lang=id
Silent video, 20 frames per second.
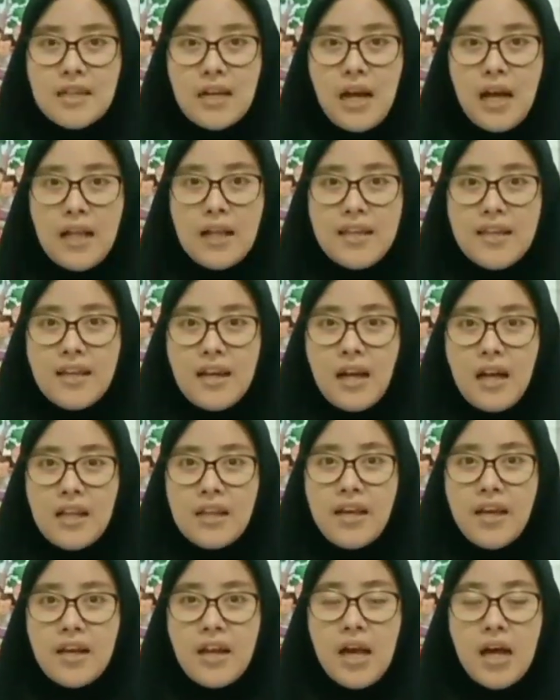sekali
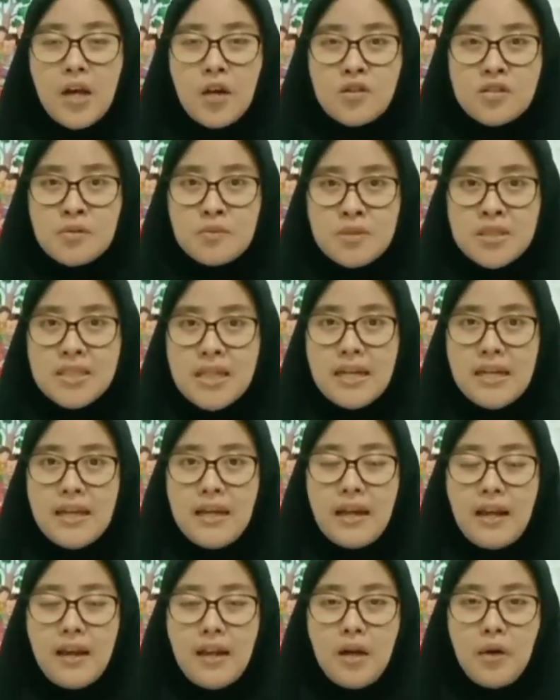kalian harus menjadi
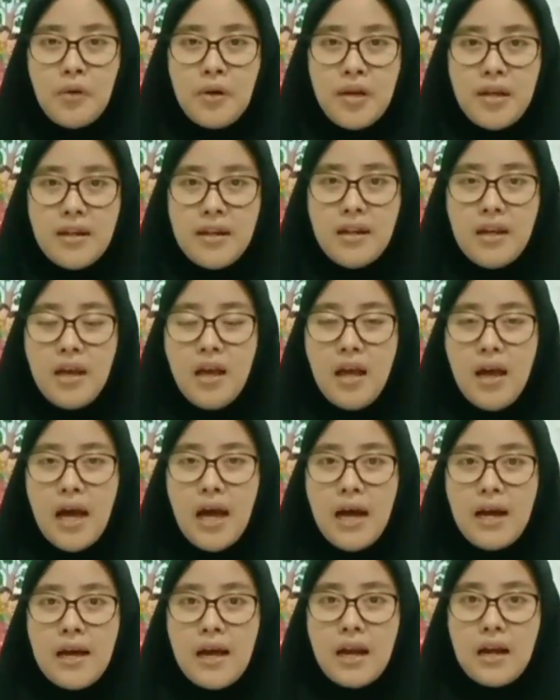relawan
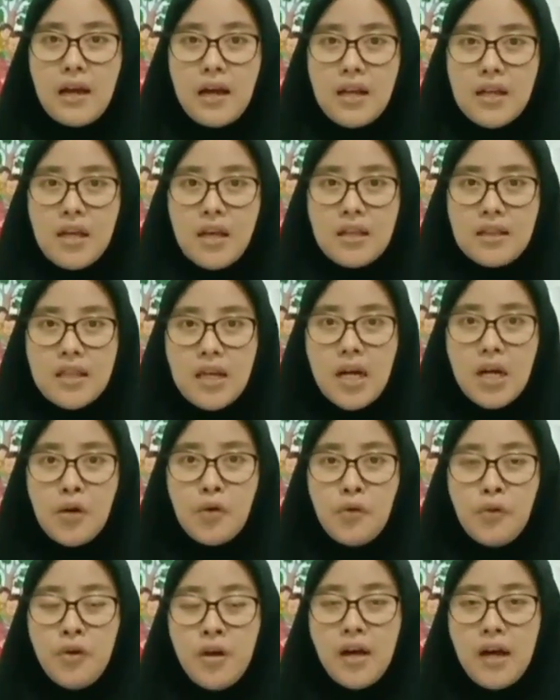agar kalian
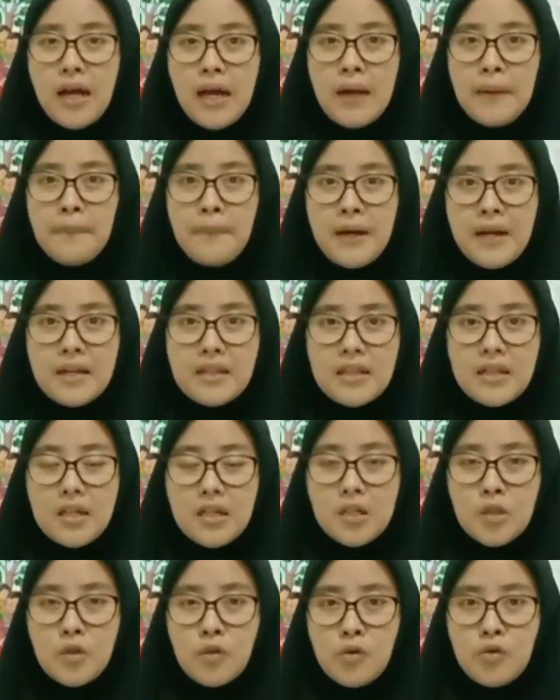tahu apa arti
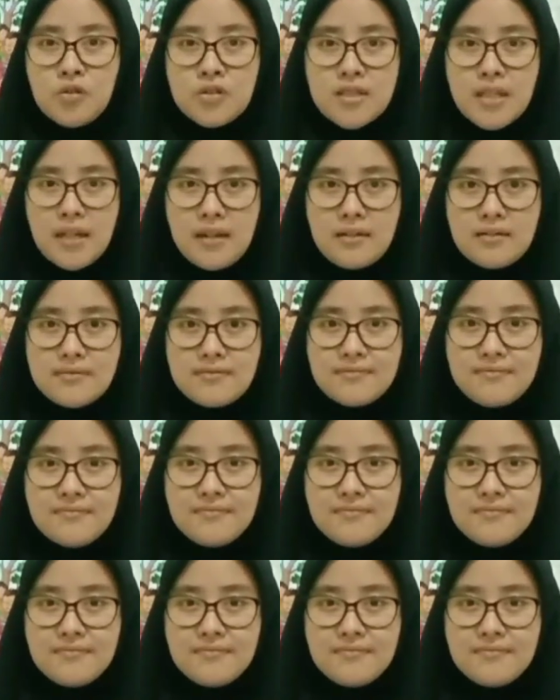ketulusan.